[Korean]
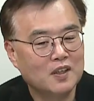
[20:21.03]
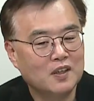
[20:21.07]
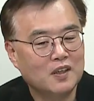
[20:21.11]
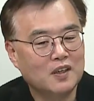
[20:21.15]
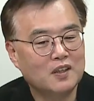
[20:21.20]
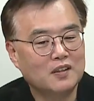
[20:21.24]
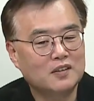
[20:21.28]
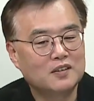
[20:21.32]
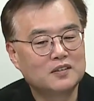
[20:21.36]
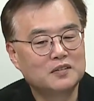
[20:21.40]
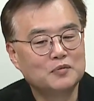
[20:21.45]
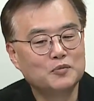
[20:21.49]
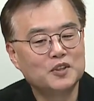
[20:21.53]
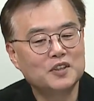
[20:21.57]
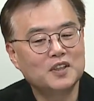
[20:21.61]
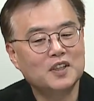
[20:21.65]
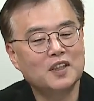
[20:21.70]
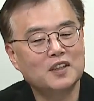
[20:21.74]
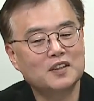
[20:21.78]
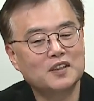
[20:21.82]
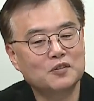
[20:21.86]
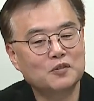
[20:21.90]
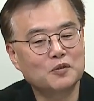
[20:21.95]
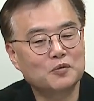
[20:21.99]
그러니까 그 문제
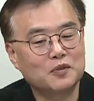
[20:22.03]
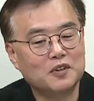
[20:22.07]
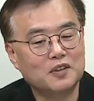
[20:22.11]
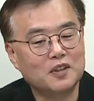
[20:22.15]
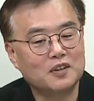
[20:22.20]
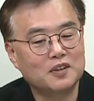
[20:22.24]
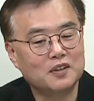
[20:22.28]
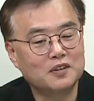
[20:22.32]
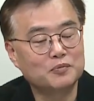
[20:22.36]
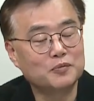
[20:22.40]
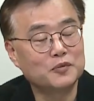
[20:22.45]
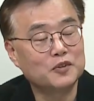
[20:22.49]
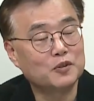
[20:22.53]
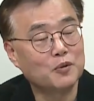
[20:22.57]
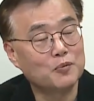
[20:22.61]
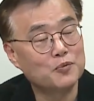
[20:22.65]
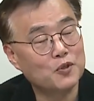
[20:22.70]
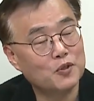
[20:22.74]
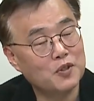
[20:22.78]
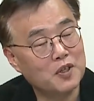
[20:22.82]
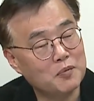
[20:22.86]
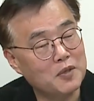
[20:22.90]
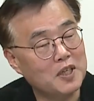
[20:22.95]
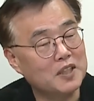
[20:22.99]
자체도 그러니까
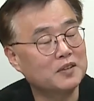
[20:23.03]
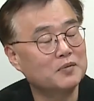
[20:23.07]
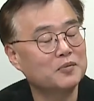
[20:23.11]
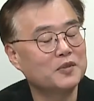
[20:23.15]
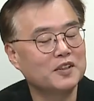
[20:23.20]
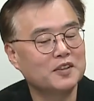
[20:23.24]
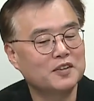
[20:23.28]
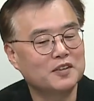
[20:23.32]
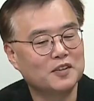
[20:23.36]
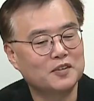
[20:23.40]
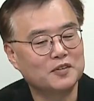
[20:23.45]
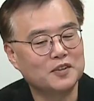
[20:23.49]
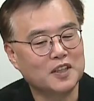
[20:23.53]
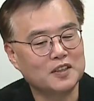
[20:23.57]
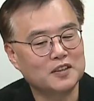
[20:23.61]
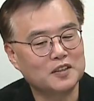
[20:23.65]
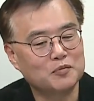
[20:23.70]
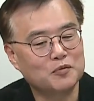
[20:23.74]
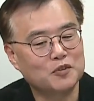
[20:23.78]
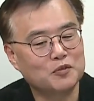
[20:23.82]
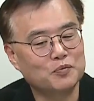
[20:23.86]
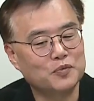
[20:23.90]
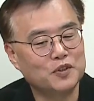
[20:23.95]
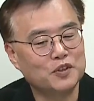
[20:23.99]
좀 전에 말씀드린 대로
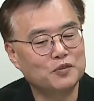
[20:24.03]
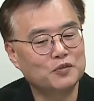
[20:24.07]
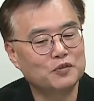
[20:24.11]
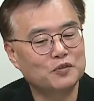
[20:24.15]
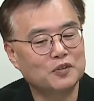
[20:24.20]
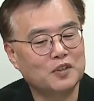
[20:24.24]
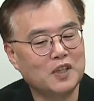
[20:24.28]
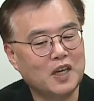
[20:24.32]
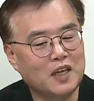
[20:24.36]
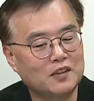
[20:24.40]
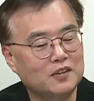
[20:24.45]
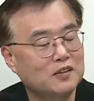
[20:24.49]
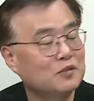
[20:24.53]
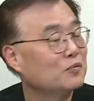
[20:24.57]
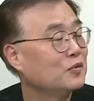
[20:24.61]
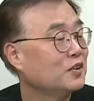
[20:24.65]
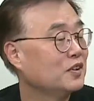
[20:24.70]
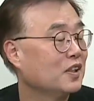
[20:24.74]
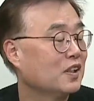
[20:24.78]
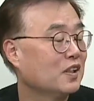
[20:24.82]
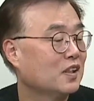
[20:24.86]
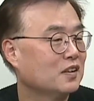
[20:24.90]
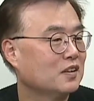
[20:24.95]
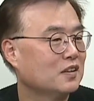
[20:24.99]
사실 뭐 미중 갈등
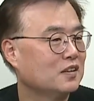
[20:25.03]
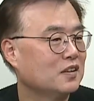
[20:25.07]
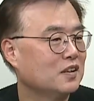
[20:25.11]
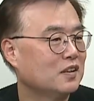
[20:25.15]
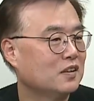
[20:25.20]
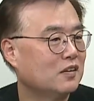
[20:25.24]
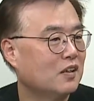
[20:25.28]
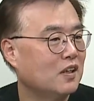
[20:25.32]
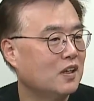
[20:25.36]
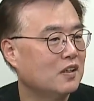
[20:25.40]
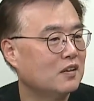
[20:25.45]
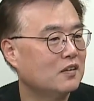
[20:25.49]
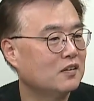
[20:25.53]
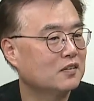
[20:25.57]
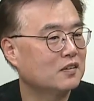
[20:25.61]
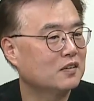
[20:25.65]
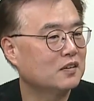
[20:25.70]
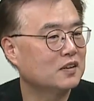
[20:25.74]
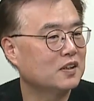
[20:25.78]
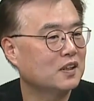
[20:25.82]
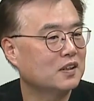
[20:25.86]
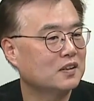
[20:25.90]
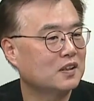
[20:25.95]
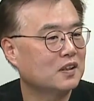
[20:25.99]
문제라든지 이러한
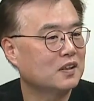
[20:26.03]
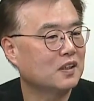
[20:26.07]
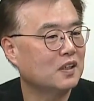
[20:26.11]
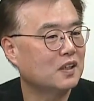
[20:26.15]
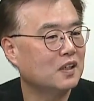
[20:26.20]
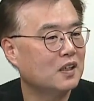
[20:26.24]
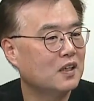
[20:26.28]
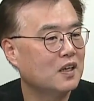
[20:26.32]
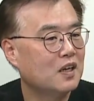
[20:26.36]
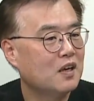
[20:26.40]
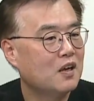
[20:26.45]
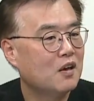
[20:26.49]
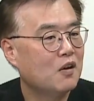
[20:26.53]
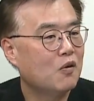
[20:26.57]
것들 자체가